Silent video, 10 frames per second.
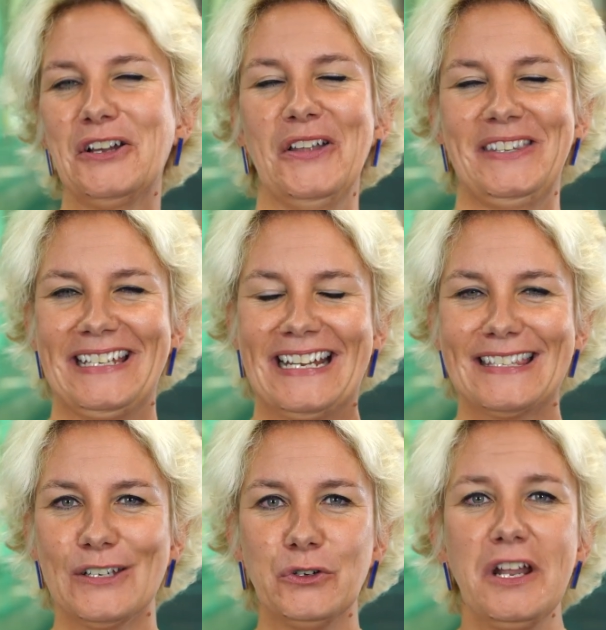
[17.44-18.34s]

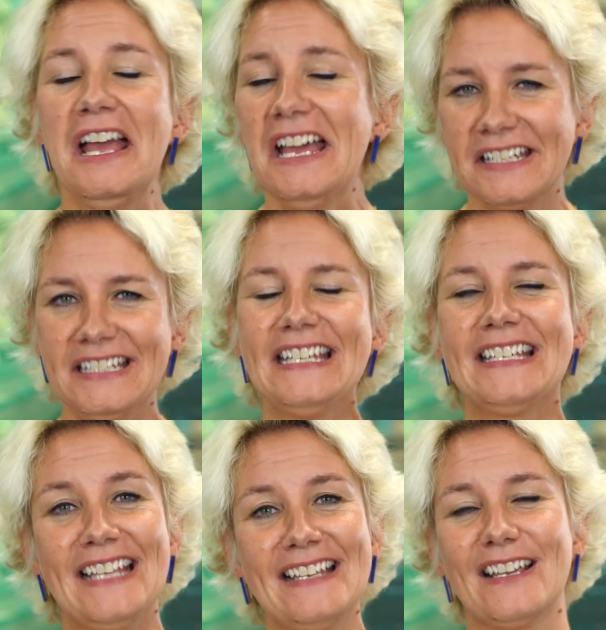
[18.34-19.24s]
Konstellation, die
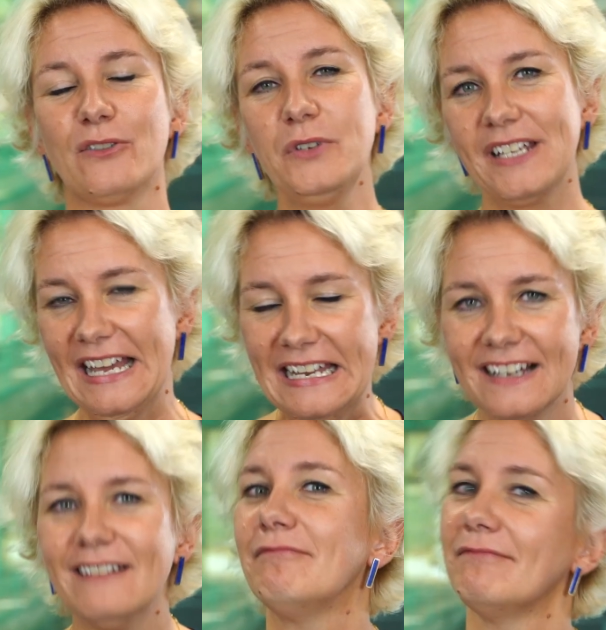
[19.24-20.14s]
ich sehr, sehr gut kenne
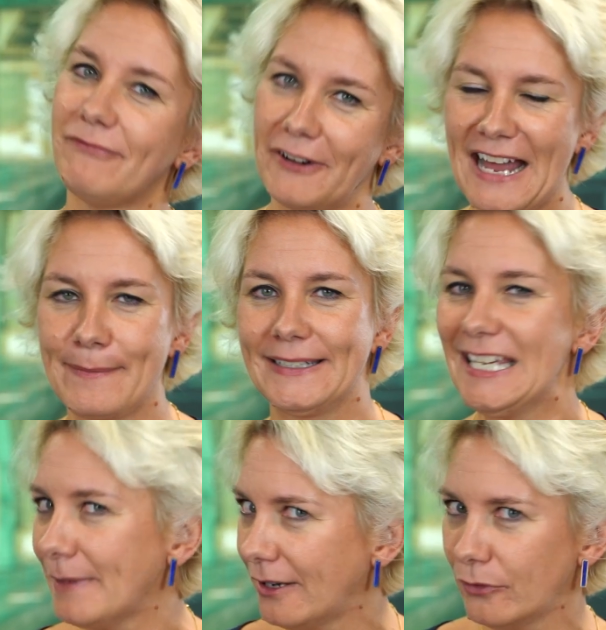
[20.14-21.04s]
von
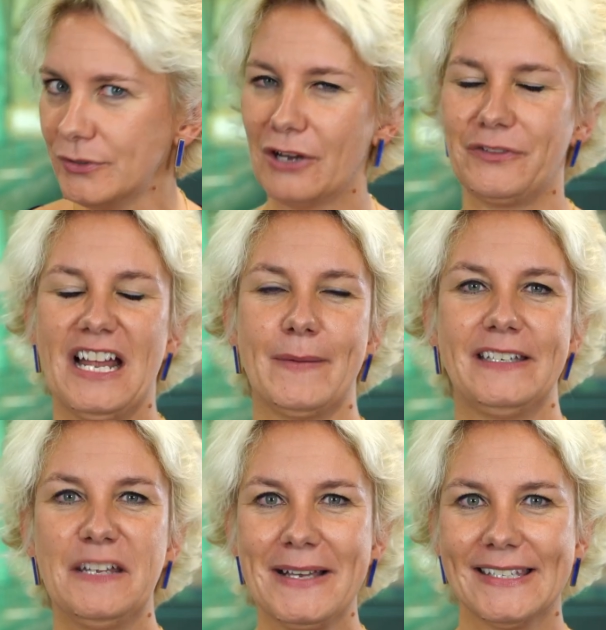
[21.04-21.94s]
Arbeitgeber- und auch von
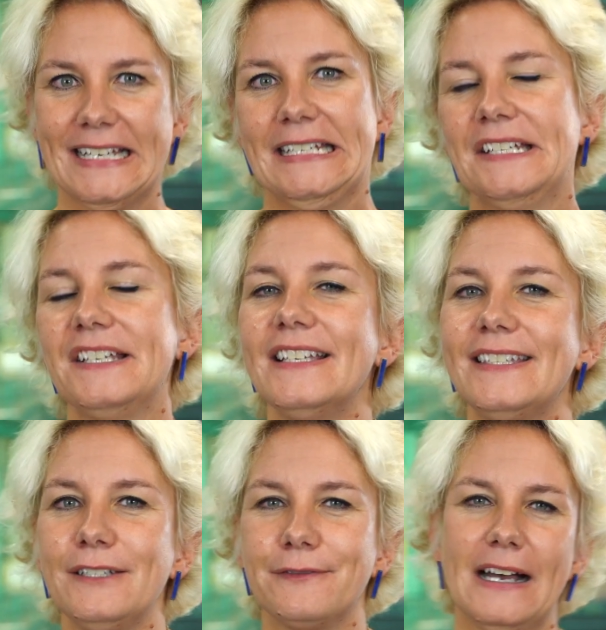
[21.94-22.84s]
Arbeitnehmerseite,
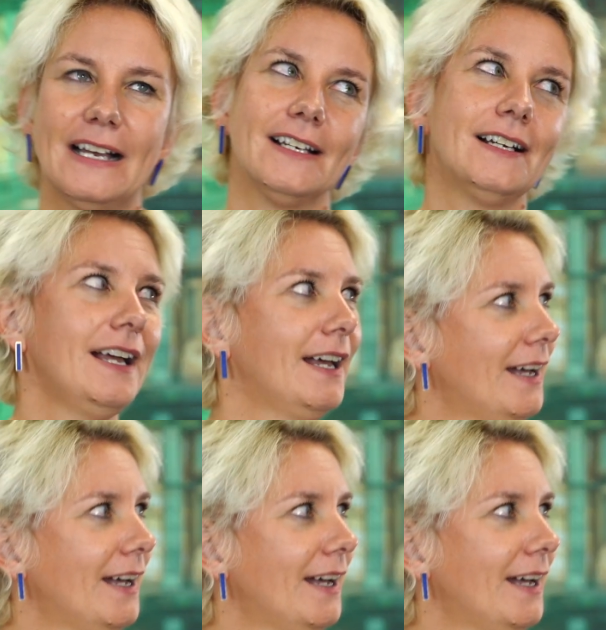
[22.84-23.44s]
ist die Frage,